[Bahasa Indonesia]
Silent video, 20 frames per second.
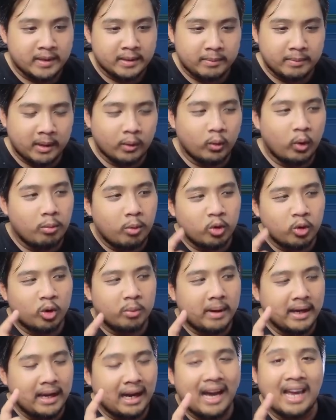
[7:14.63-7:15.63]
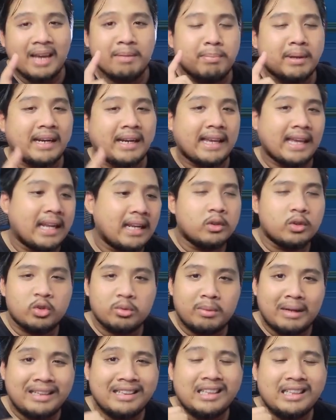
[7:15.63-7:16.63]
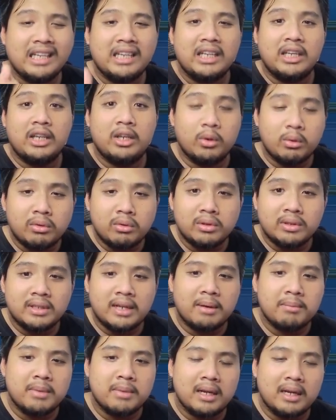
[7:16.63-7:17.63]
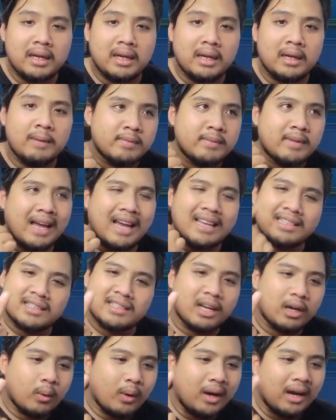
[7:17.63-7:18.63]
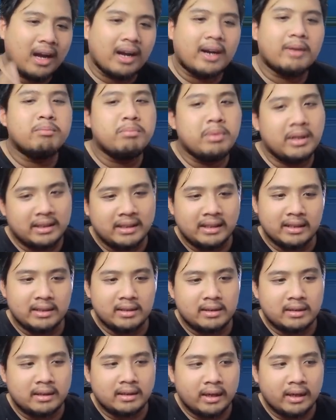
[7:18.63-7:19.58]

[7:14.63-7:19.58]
Karena gue mau nyoba yang hyper carry. Cuman Tingyun sama Asta gue nggak ke build guys.